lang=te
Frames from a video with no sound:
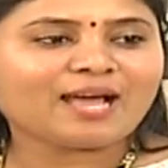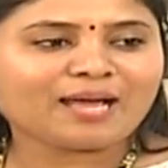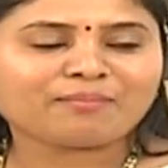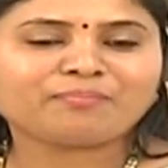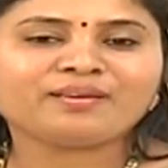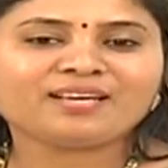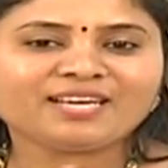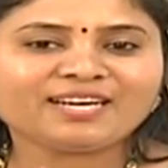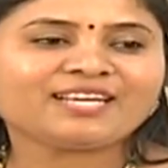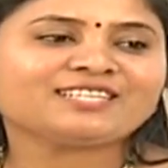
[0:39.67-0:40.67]
హ్యాపీగా
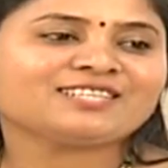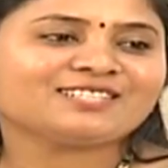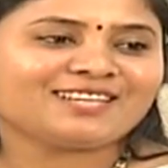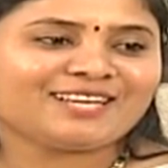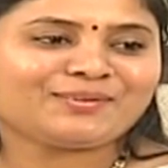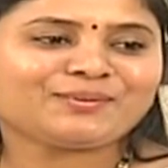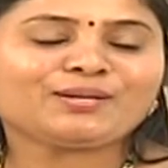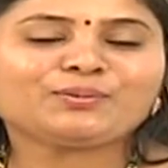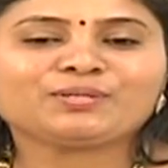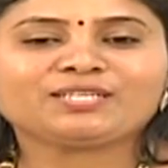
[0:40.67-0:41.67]
ఏ టెన్షన్స్
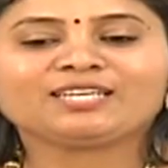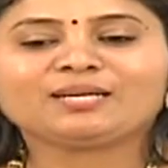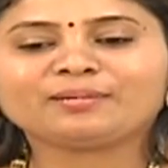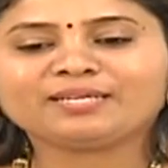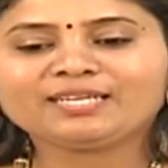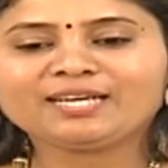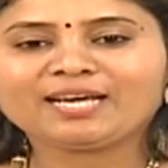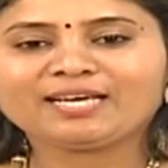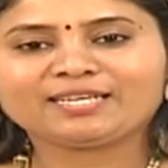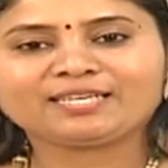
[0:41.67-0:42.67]
లేకుండా ఉంటుంది కాబట్టి
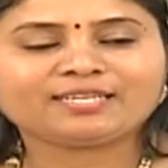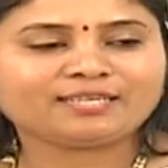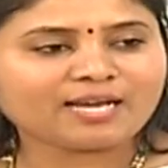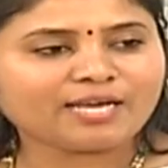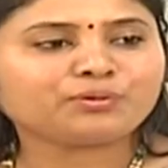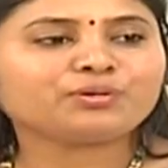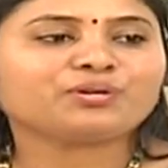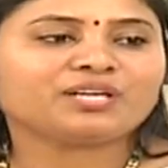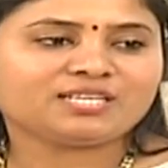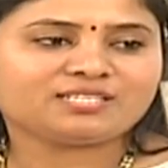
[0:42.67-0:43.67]
ఆయనకి ఆయన కూడా
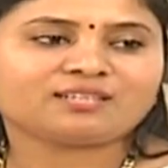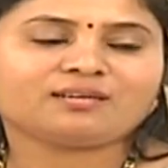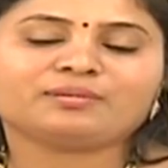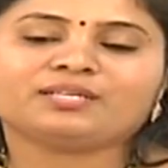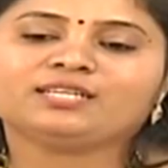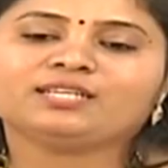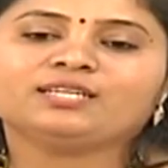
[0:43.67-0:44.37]
ఒక టీచర్ కాబట్టి